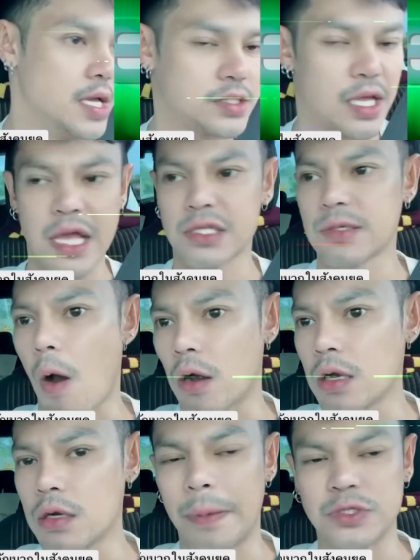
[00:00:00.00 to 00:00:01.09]
สิ่งที่อยากจะบอก
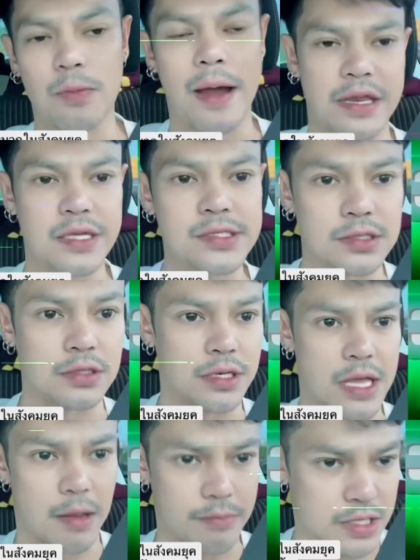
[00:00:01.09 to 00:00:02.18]
ก็คือปัจจุบันเนี่ยสื่อ
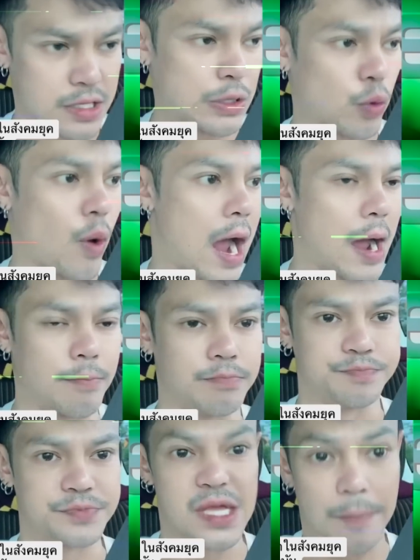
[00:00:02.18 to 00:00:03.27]
เนี่ยมีความ
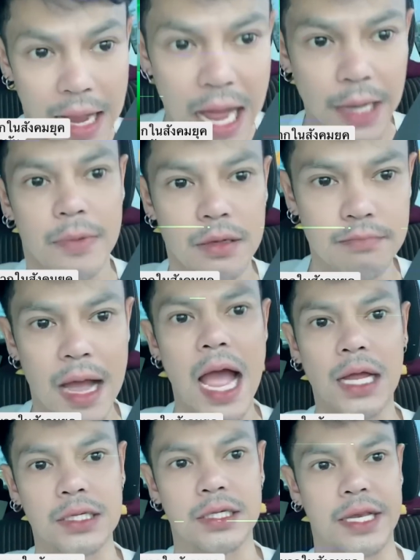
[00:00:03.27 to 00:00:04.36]
สำคัญมา
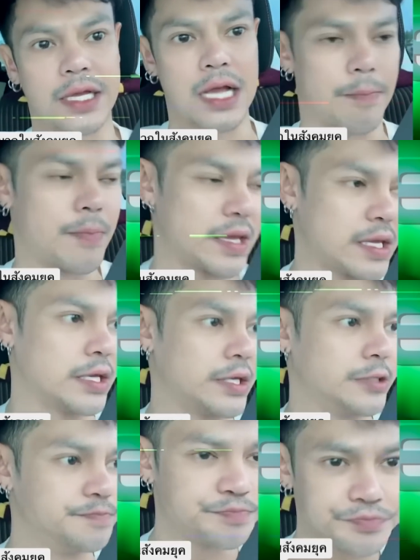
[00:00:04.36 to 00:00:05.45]
กๆเลยนะครับใน
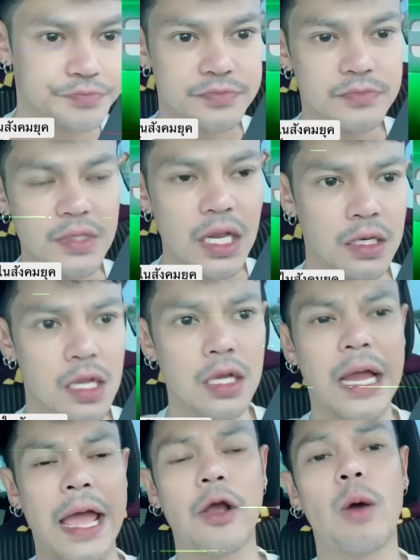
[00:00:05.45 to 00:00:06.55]
เรื่องการ
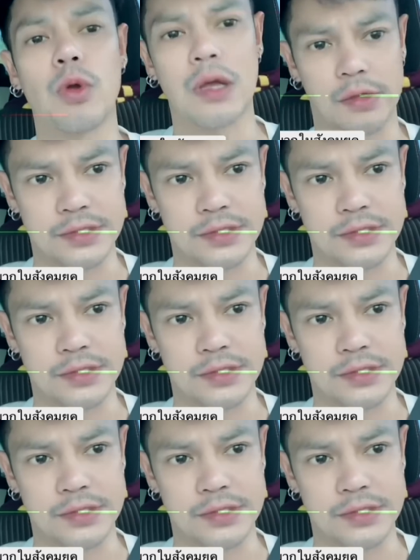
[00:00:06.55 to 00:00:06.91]
ให้ข้อมูลข่าว